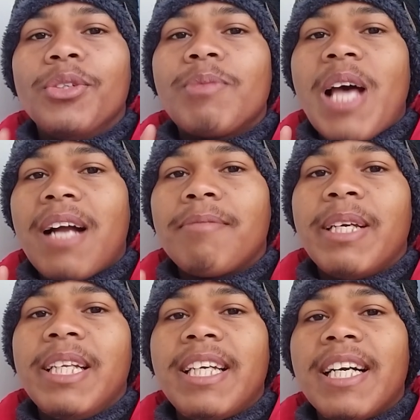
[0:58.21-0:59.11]
यूमथांग
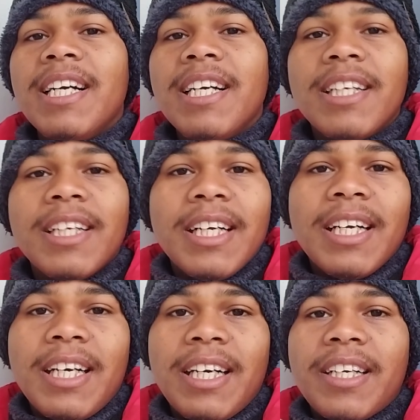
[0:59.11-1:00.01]
वैली का
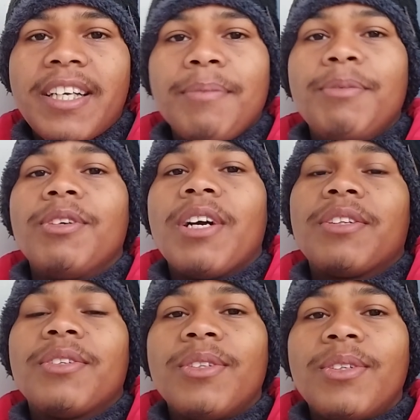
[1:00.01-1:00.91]
ट्रिप हाँ,
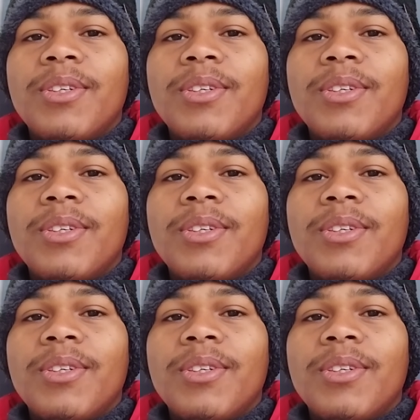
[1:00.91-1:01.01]
दूंगा तो